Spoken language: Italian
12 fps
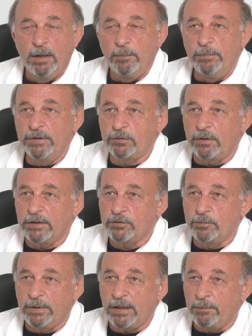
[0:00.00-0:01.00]
Bisogna
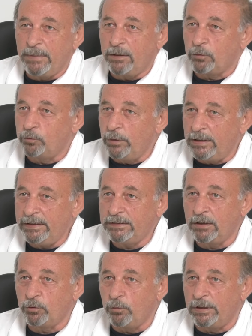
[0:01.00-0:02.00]
assumere almeno 2
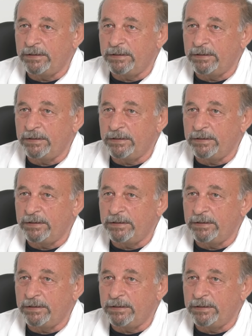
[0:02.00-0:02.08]
litri, 2